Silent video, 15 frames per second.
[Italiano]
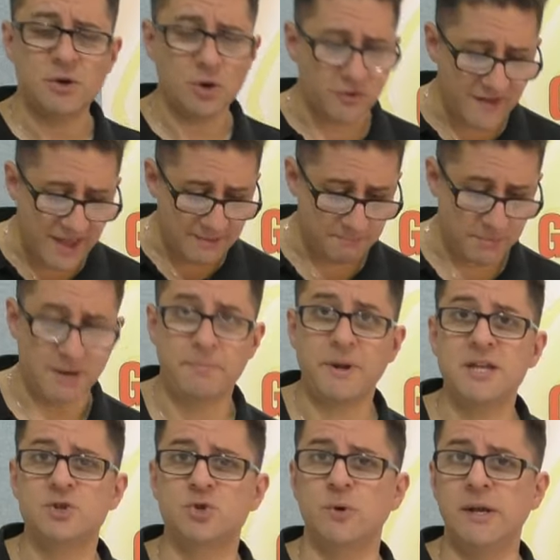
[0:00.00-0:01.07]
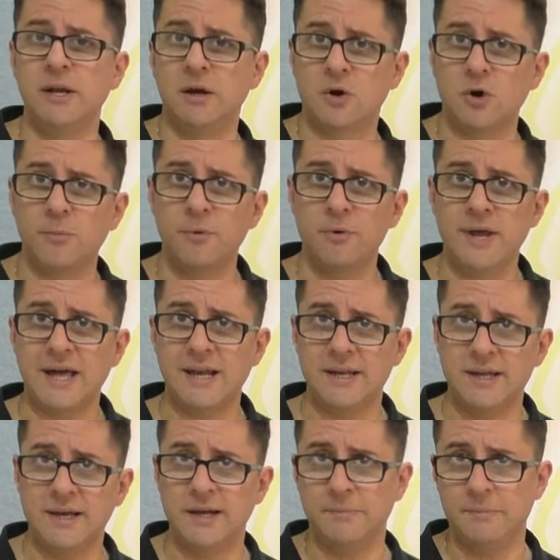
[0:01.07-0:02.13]
novembre presso il
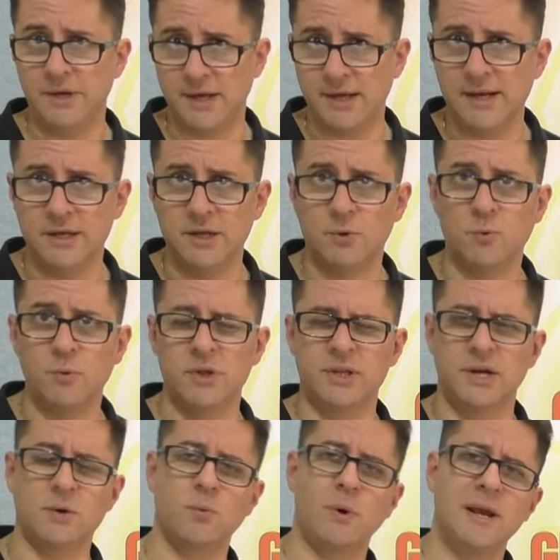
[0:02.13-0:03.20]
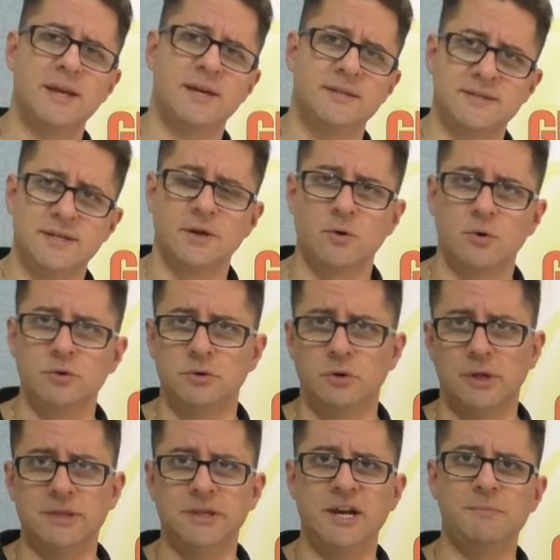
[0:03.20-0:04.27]
Comunale di Gran Michele di cui tra qualche
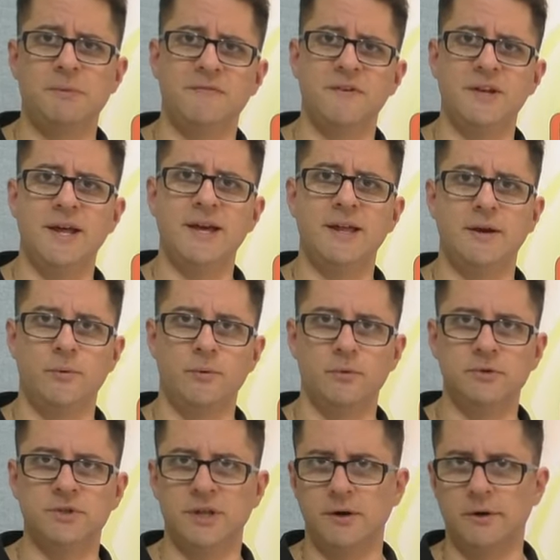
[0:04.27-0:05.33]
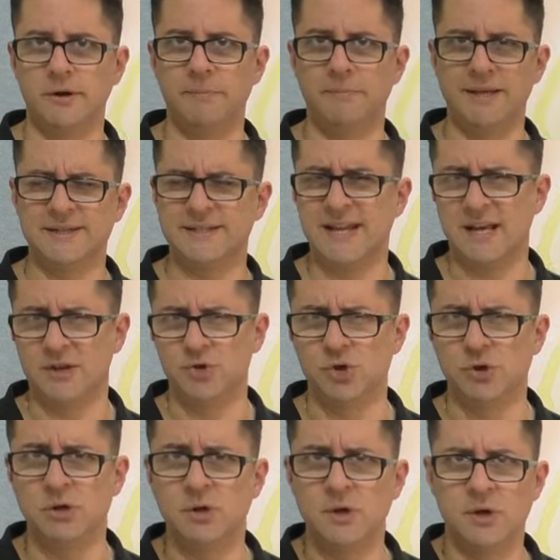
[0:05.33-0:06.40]
secondo andremo a vedere un ulteriore
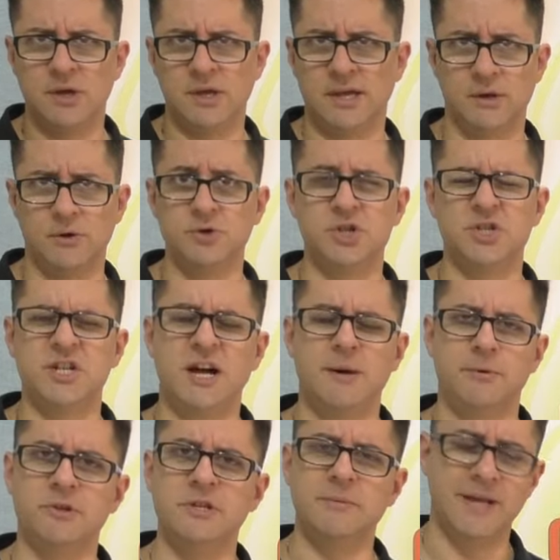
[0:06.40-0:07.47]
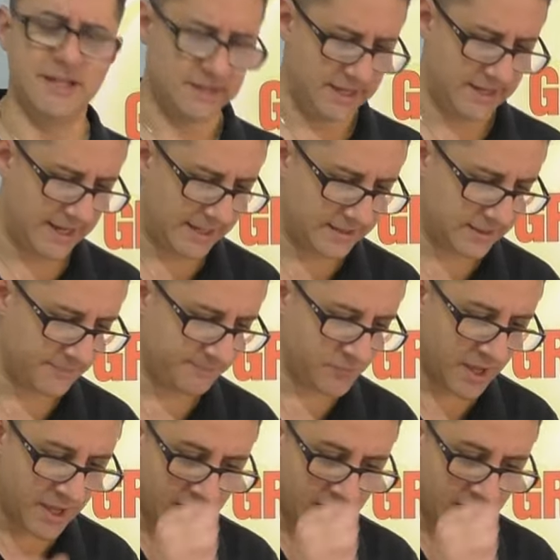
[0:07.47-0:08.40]
passaggio che non ci siamo dimenticati,